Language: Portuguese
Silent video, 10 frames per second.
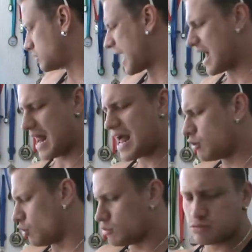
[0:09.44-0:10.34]

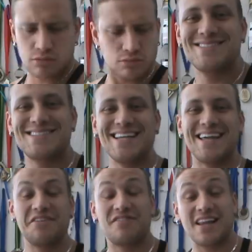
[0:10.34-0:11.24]
Caralho!
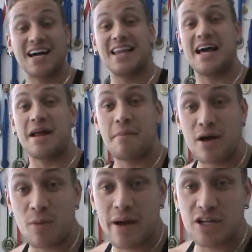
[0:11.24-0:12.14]
Fala galera,
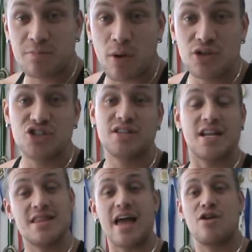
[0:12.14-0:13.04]
Maroma Responde
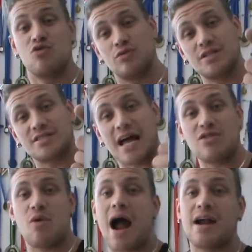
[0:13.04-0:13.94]
31 está
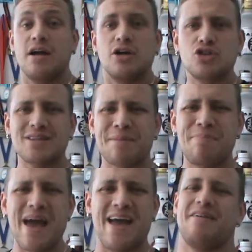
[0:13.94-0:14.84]
no ar.
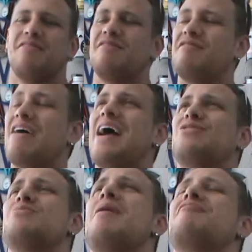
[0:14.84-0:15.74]
JP,
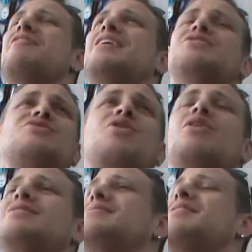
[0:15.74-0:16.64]
vai de uma vez,
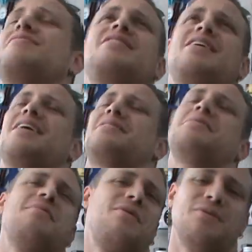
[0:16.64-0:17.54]
solta essa vinheta,
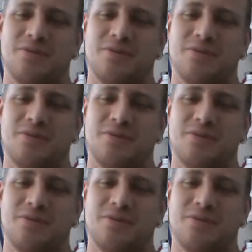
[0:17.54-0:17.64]
irmão.